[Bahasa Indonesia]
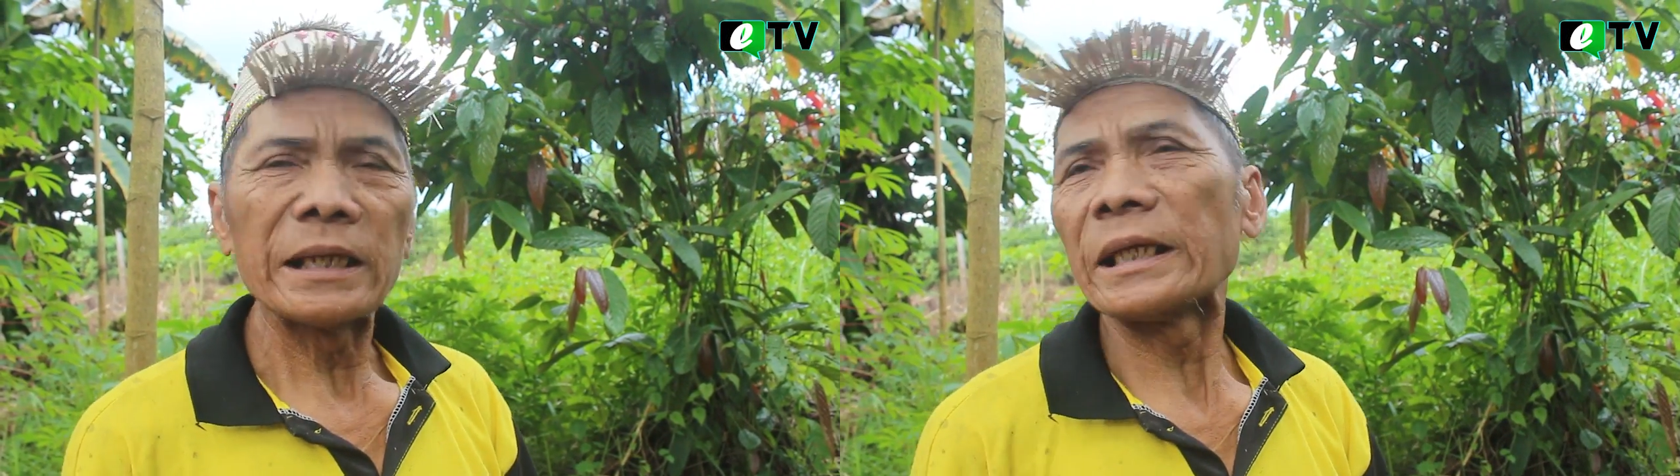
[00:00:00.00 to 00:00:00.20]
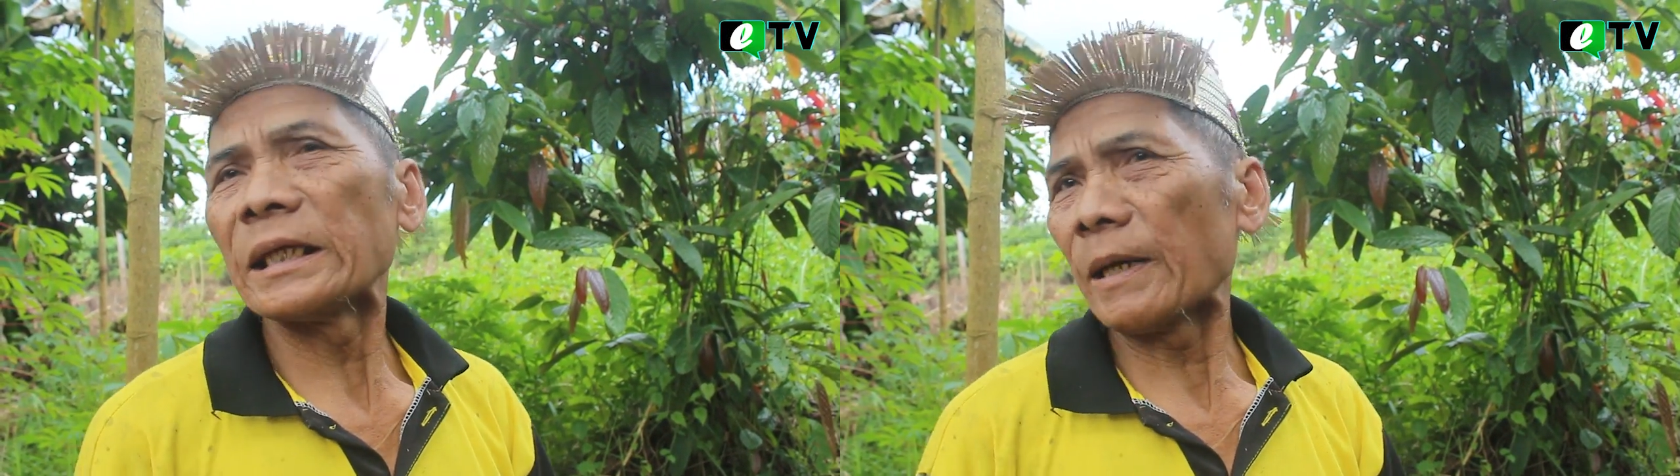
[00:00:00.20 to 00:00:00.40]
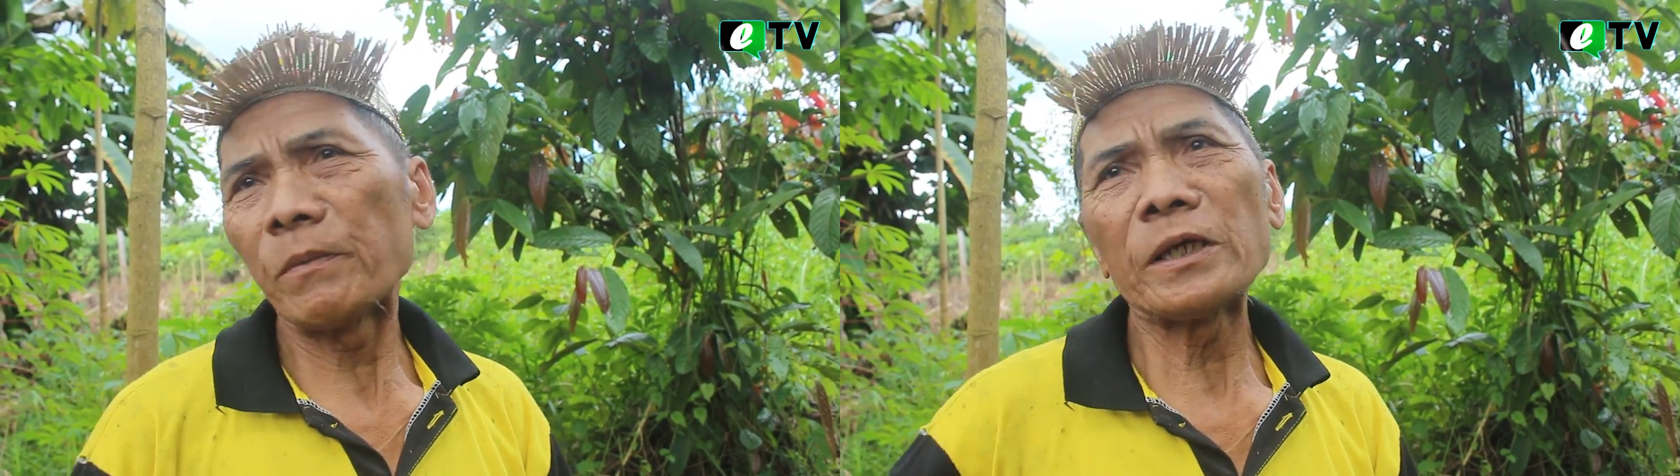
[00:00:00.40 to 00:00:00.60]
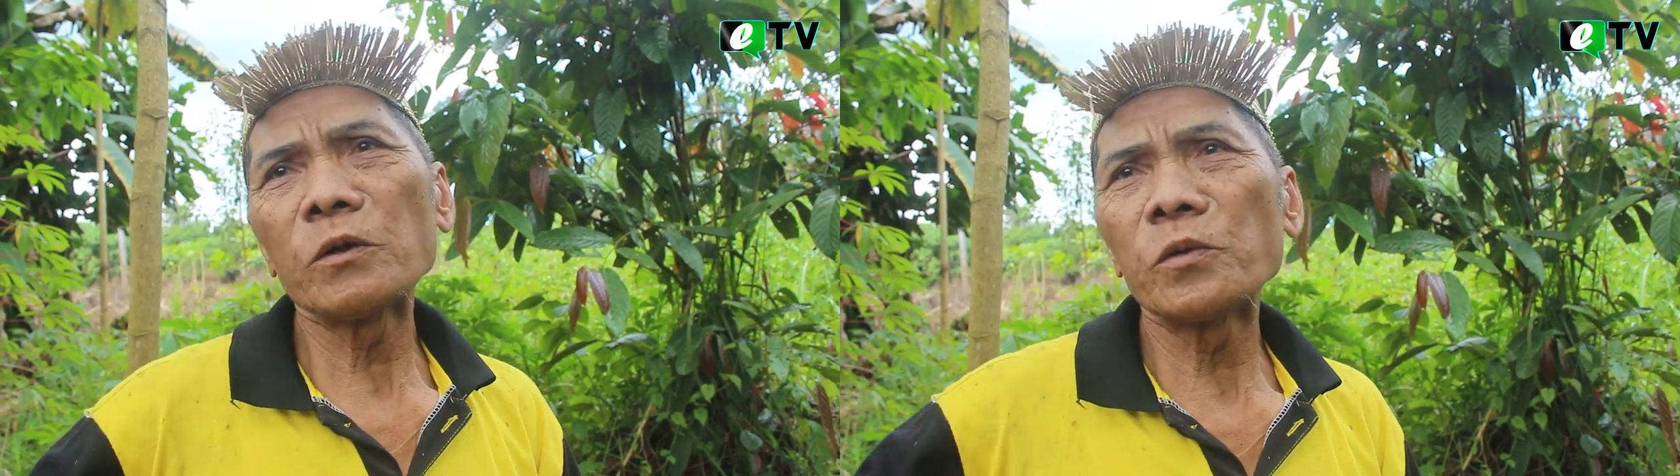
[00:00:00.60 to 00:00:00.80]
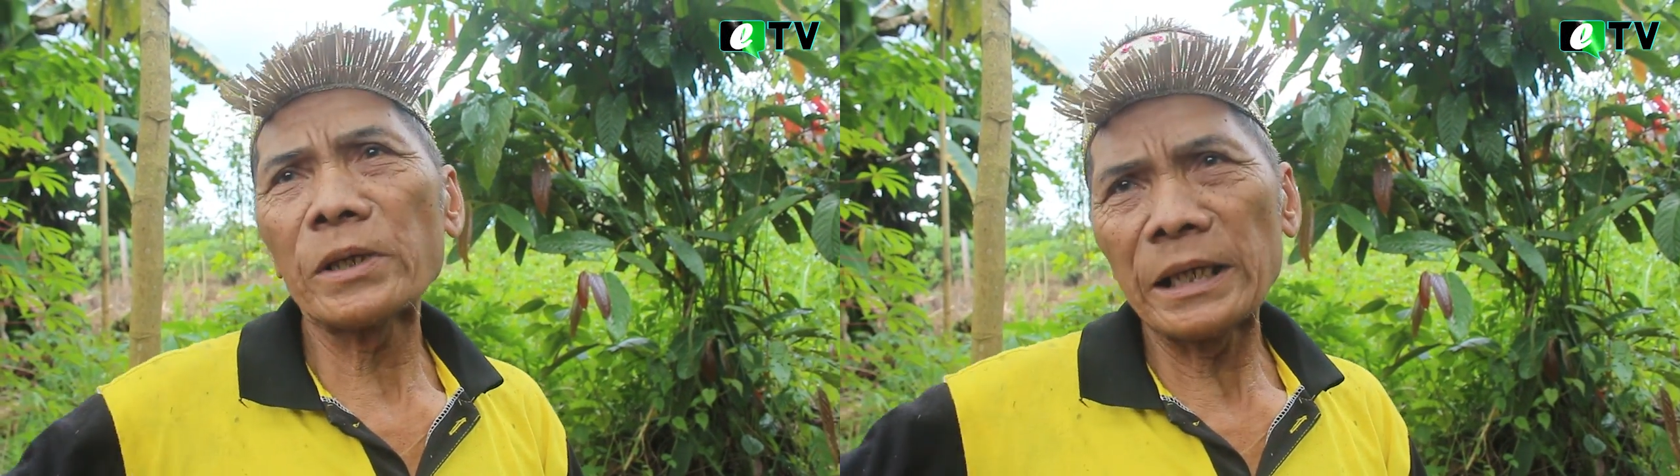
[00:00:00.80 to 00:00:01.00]
ini tidak
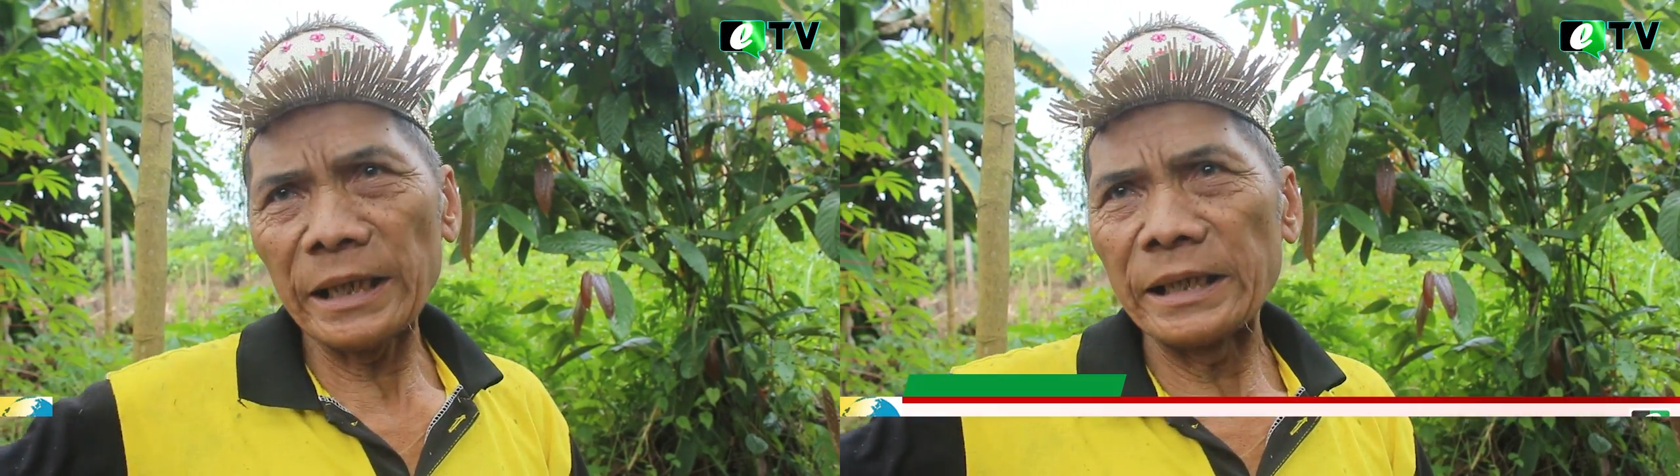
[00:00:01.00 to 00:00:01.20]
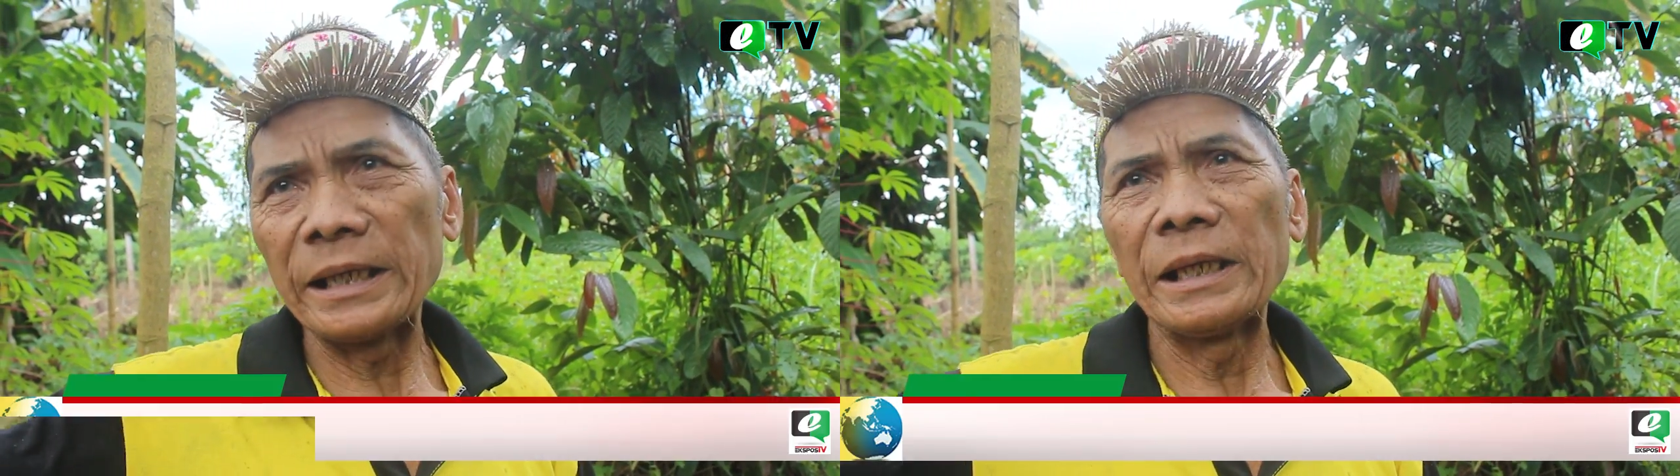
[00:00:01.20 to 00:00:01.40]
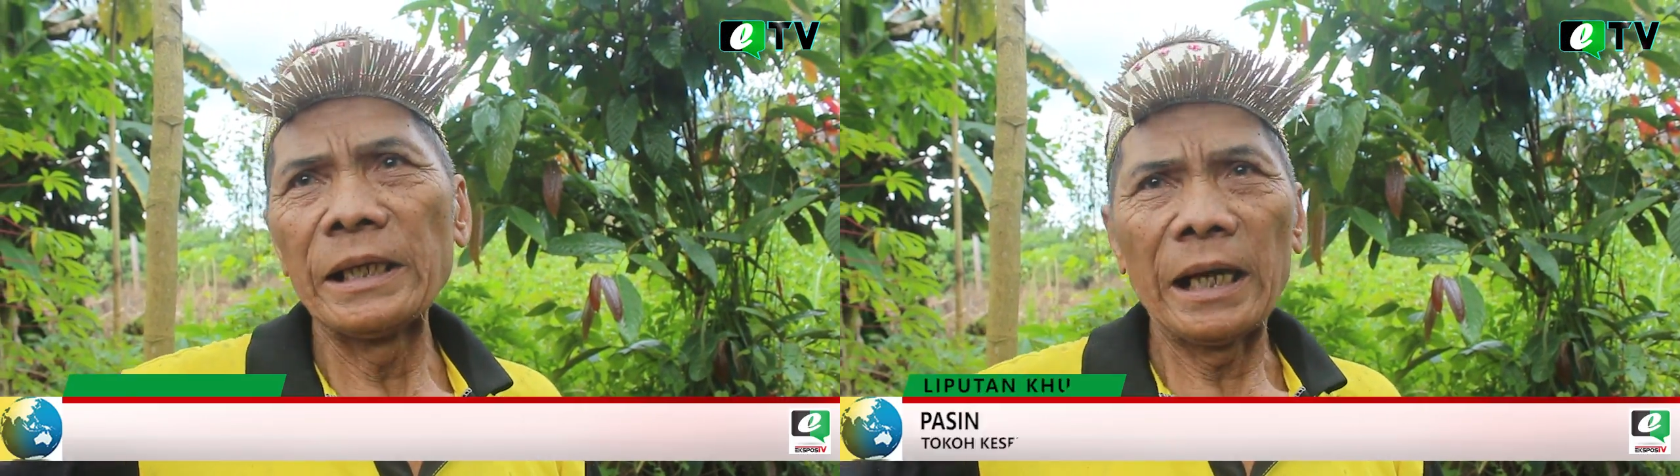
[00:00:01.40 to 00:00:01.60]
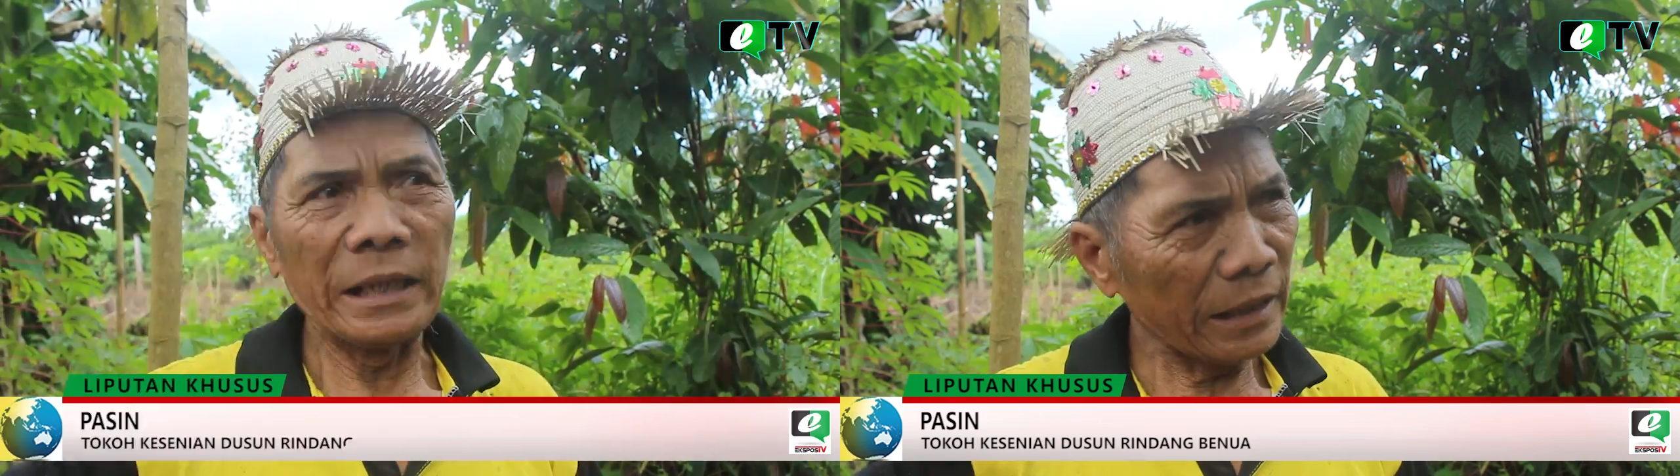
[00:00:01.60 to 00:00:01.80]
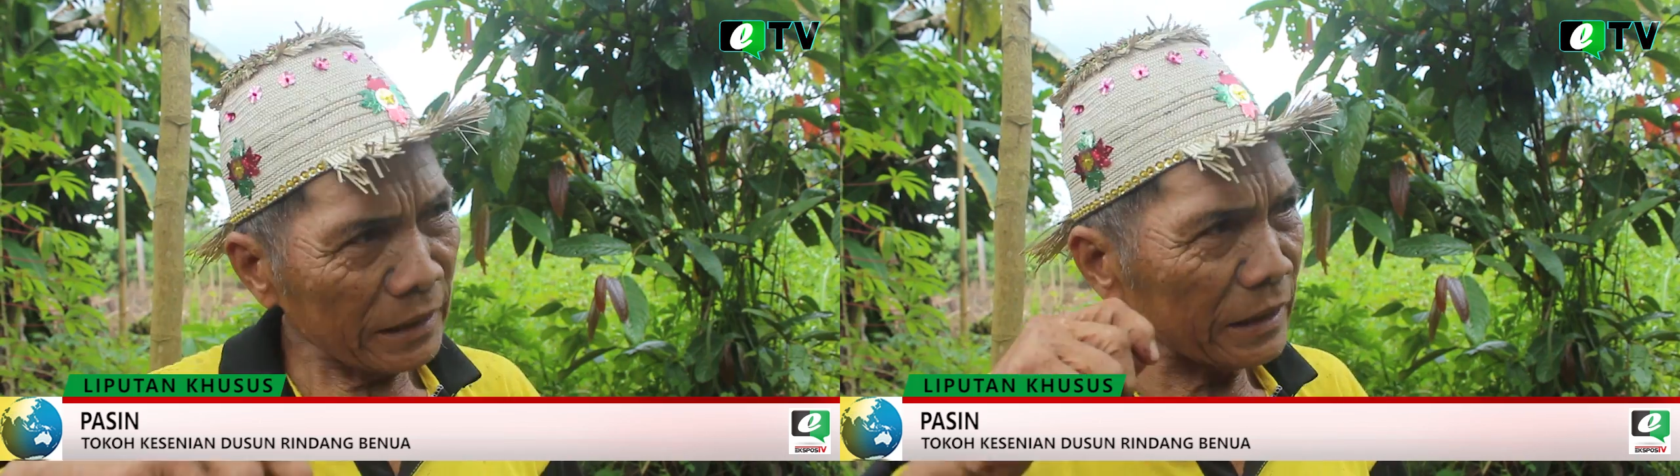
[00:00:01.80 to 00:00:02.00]
mengganggu orang lain
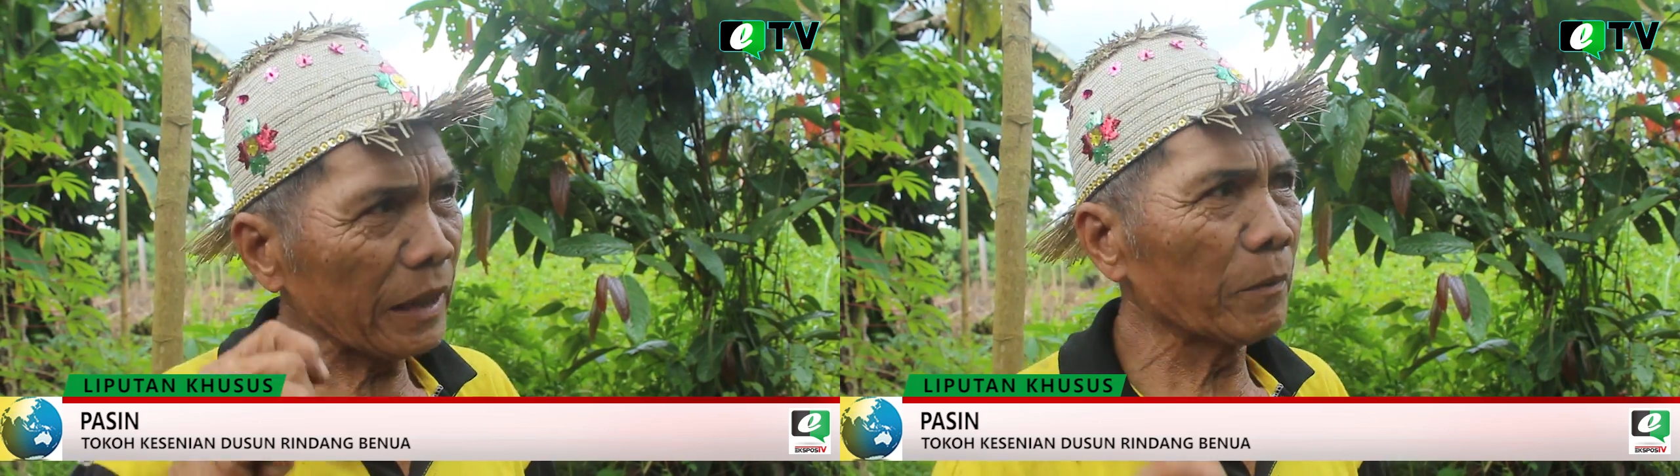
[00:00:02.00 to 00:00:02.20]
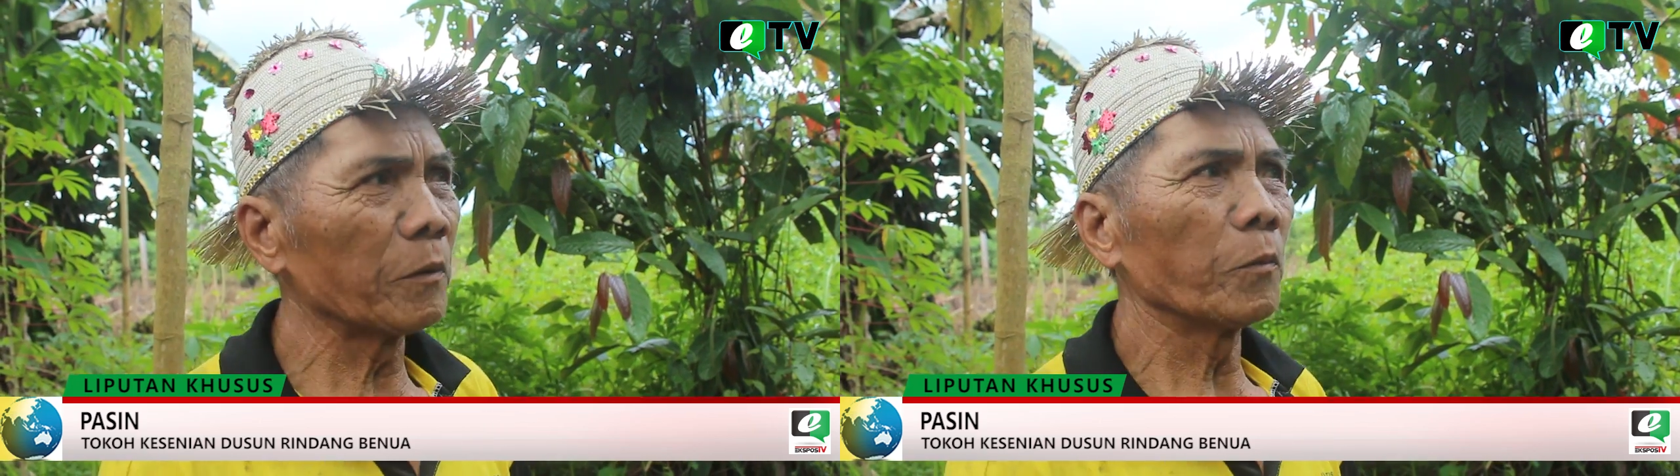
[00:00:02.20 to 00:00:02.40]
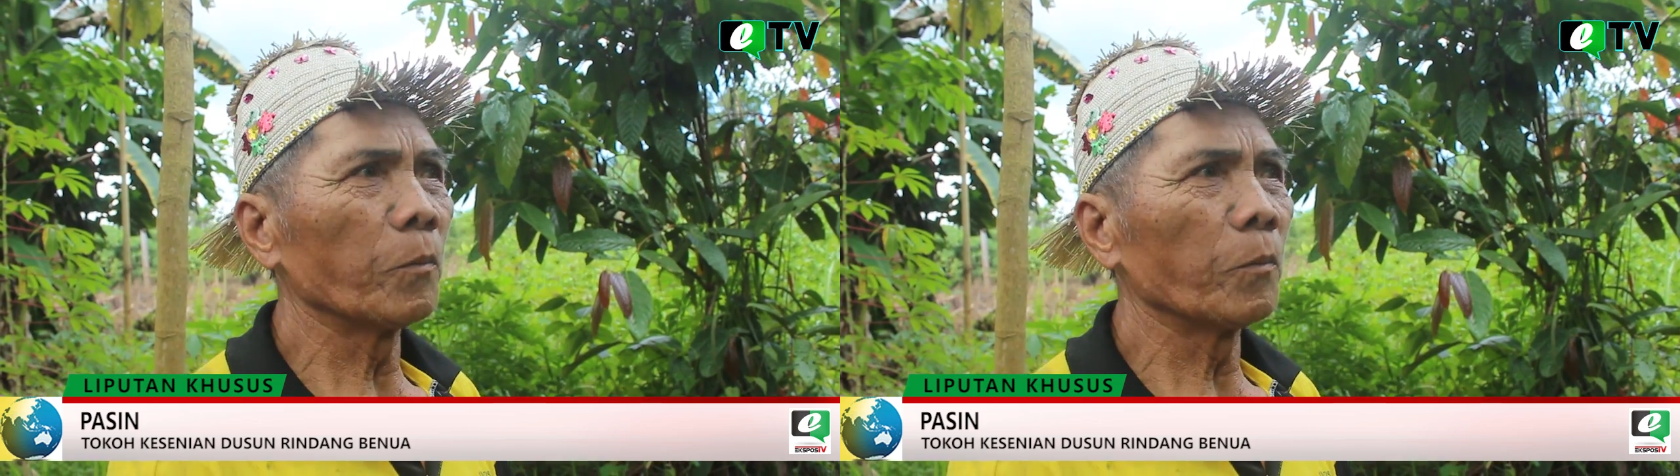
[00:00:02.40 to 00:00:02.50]
hanya kita